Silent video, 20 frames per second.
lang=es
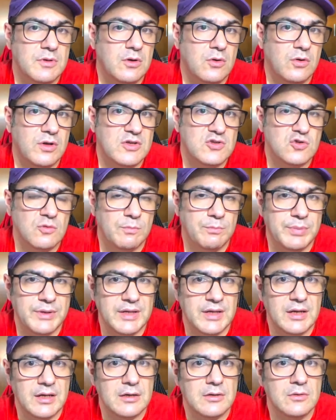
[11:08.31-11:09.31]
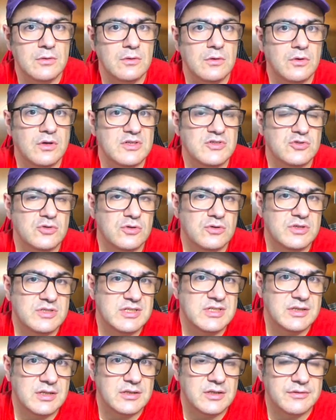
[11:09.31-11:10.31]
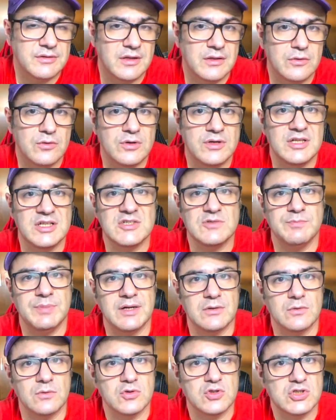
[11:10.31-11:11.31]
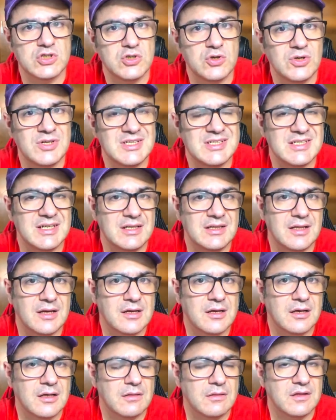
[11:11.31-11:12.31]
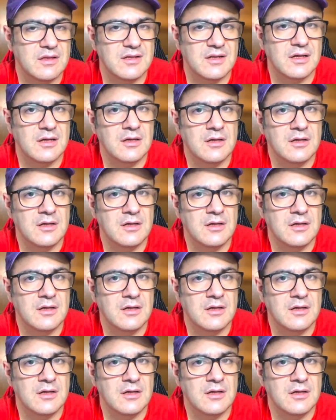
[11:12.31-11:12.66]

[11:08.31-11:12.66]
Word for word: lo que son piano, lo que son sintetizadores, percusiones, guitarra, etc